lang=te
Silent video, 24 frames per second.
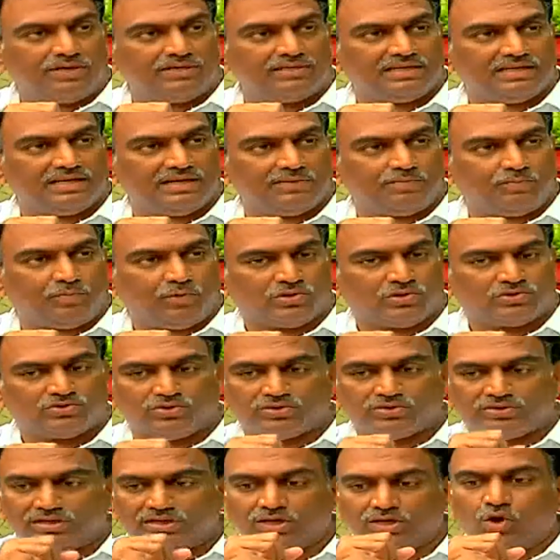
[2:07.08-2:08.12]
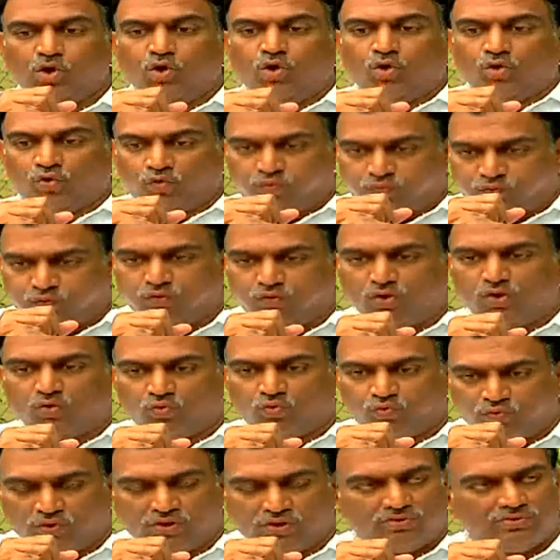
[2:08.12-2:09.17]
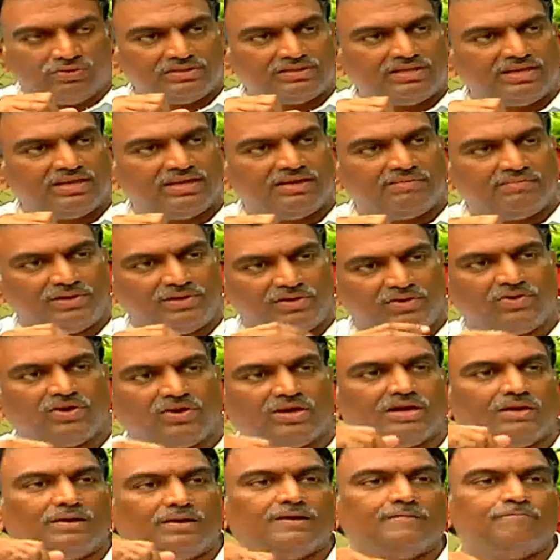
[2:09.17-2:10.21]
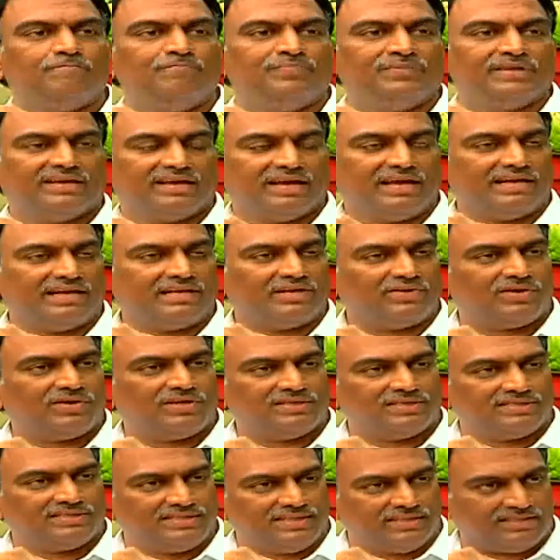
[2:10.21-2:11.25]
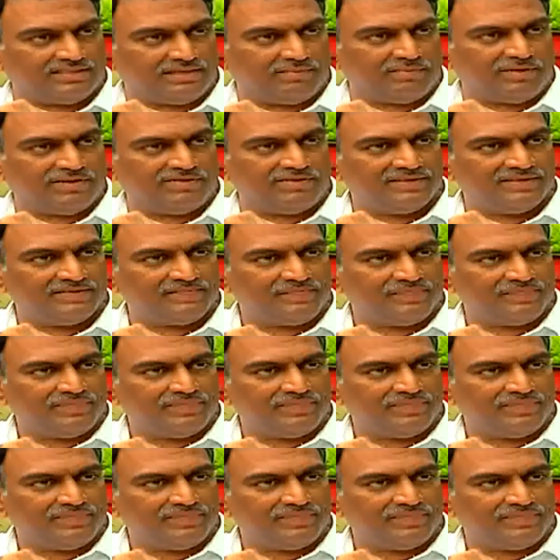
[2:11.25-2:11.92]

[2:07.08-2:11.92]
దగ్గర పొగ చూరుతుంటే ఫోన్ ఊతే మీరు యోగా గంట యోగా చేసిన సమానం అండి hmm.